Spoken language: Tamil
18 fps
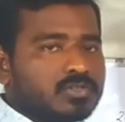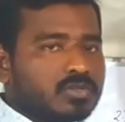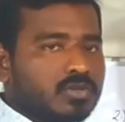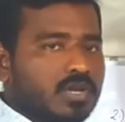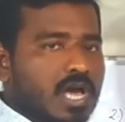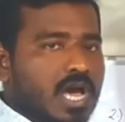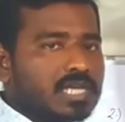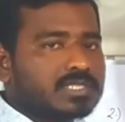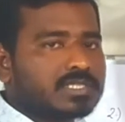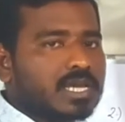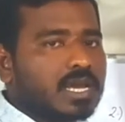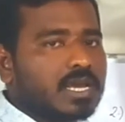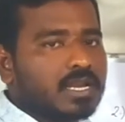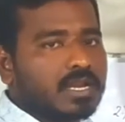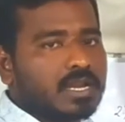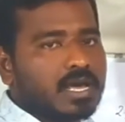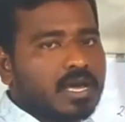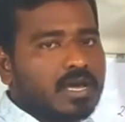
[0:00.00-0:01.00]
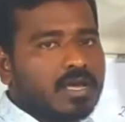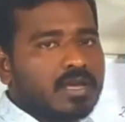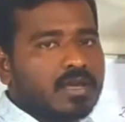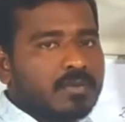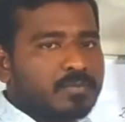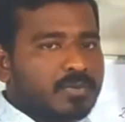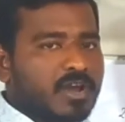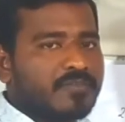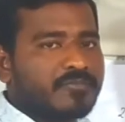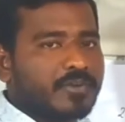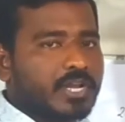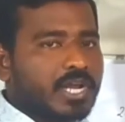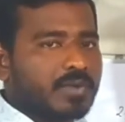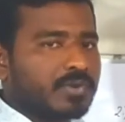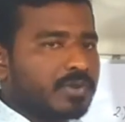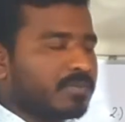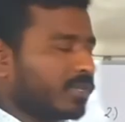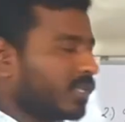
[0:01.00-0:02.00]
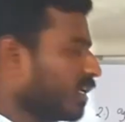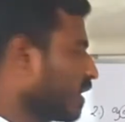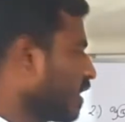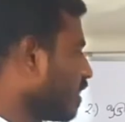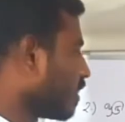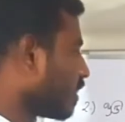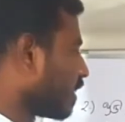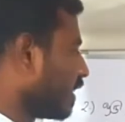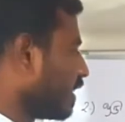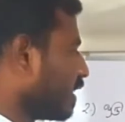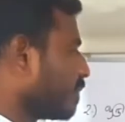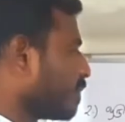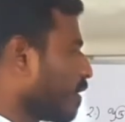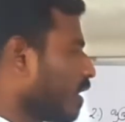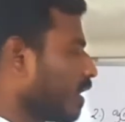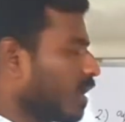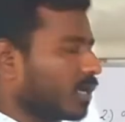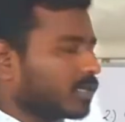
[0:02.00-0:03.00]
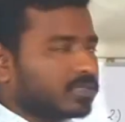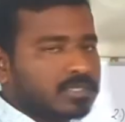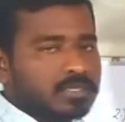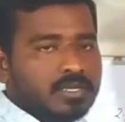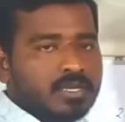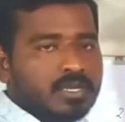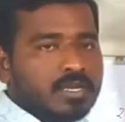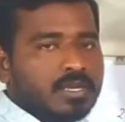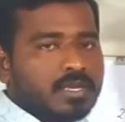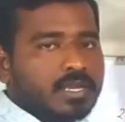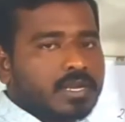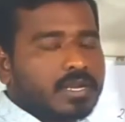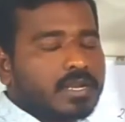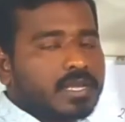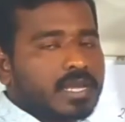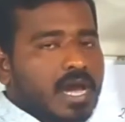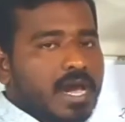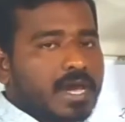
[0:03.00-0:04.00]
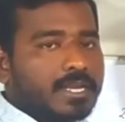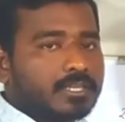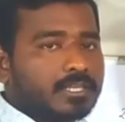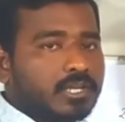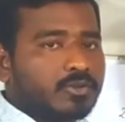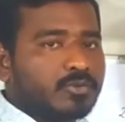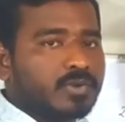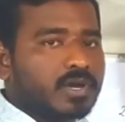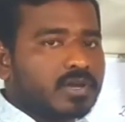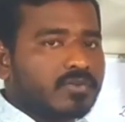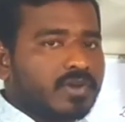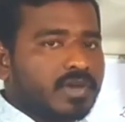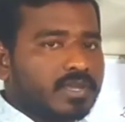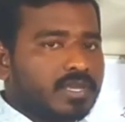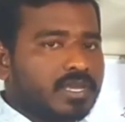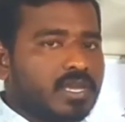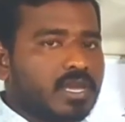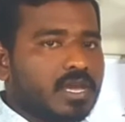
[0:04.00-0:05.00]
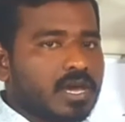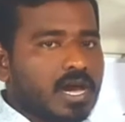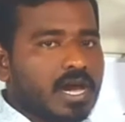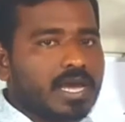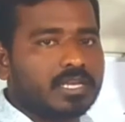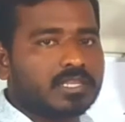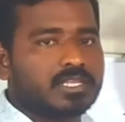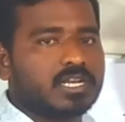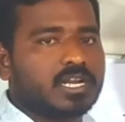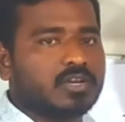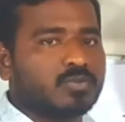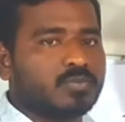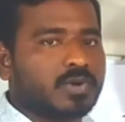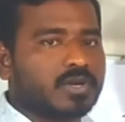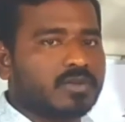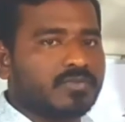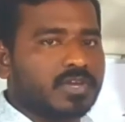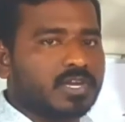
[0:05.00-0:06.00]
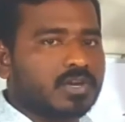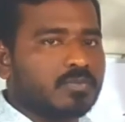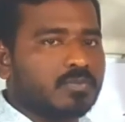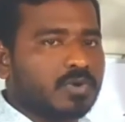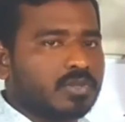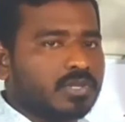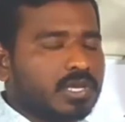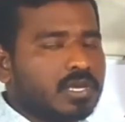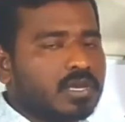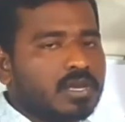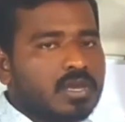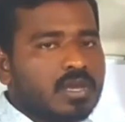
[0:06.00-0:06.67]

ஸோ லாஸா இல்லை ப்ராஃபிட்டா அப்படின்னு பார்த்தீங்கன்னா கண்டிப்பாக லாஸ் ஏன்னா நீங்கள் ஆயிரத்தி ஐநூறுரூவாக்கு வாங்கி ஆயிரத்தி நானூறுரூவாக்கு விற்கும்போது